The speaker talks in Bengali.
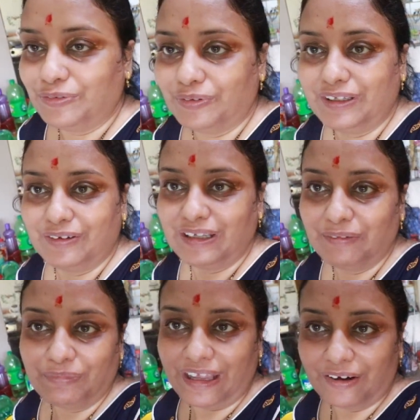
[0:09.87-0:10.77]
চলে
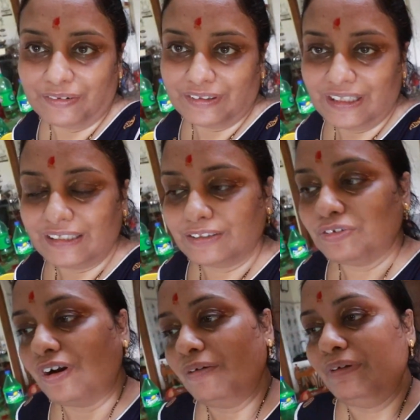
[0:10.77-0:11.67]
এলাম দেখা করতে আজকে
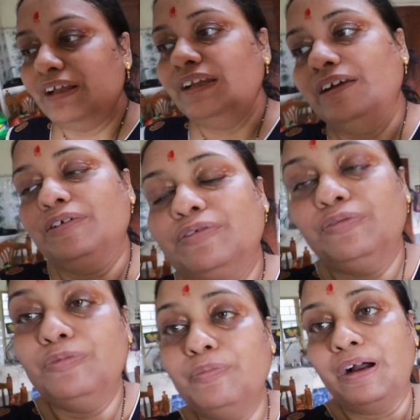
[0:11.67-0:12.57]
সকালবেলায় না
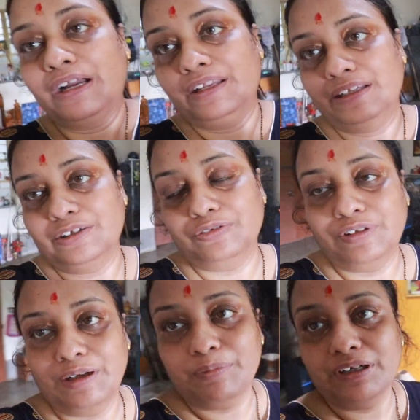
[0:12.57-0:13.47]
ঘুম ভাঙেনি
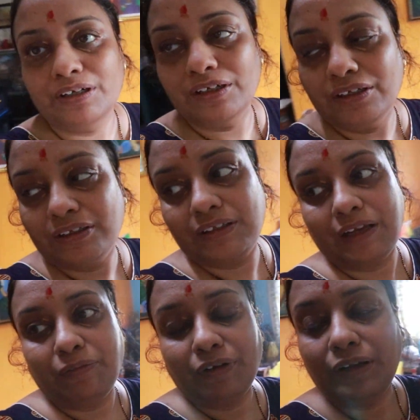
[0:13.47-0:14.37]
কিছুতে আমার
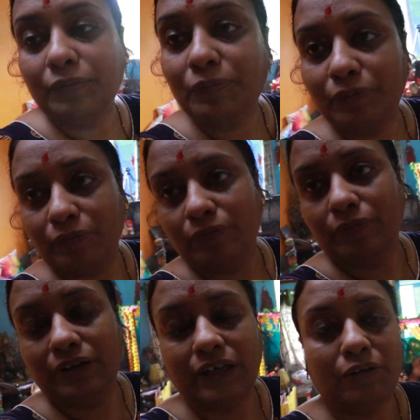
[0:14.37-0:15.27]
তার ফলে আমি
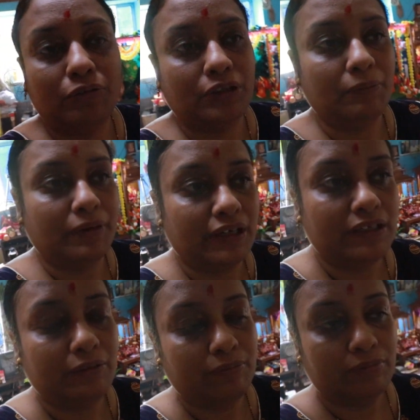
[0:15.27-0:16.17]
এ করতে
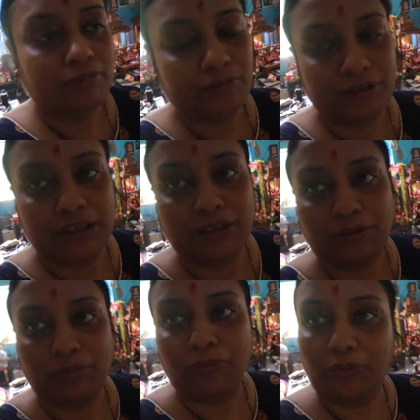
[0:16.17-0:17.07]
পারিনি যেটা
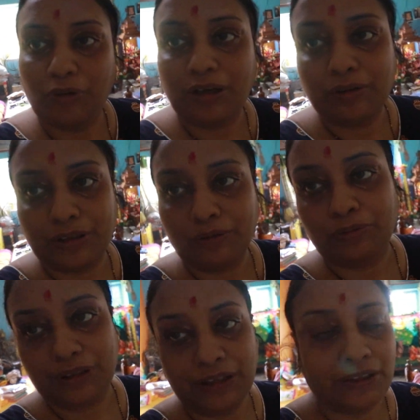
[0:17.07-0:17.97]
তুমি মঙ্গল আরতি
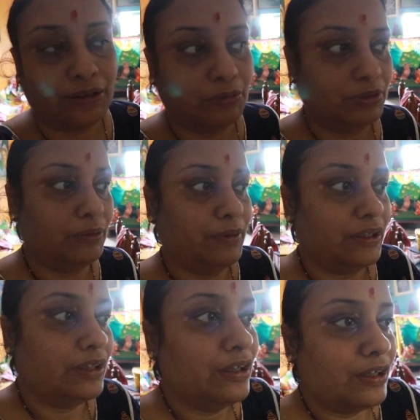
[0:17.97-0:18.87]
করি এটা করতে পারি
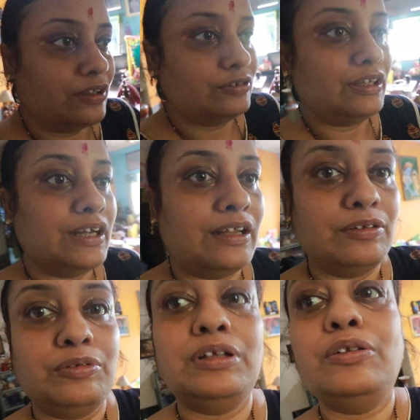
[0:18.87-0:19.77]
আসলে
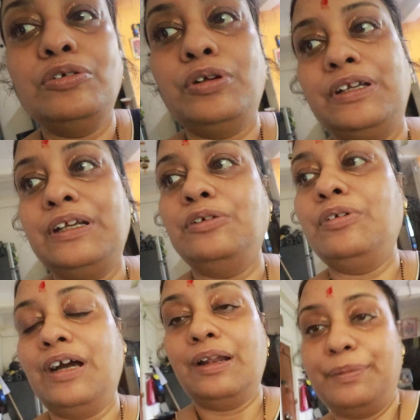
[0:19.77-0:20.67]
দুদিন তো শরীরটা একটু
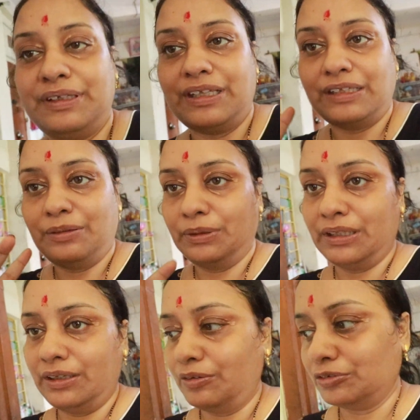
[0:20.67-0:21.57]
খারাপ আছে দাঁতে
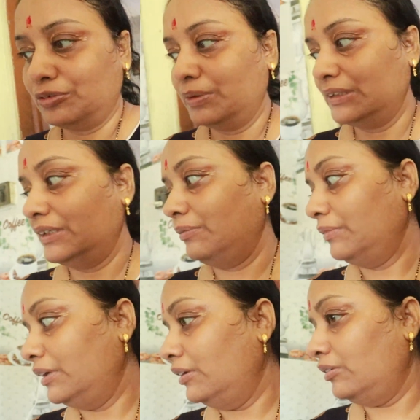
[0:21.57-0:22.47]
ব্যথা নিয়ে কষ্ট পাচ্ছি না
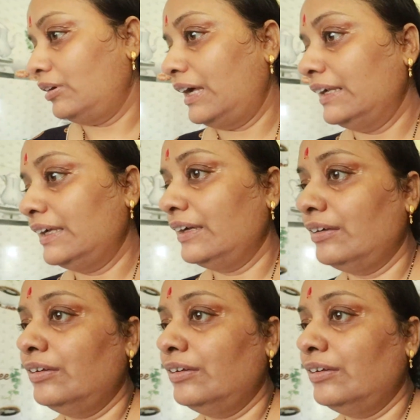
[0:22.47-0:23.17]
তো কালকে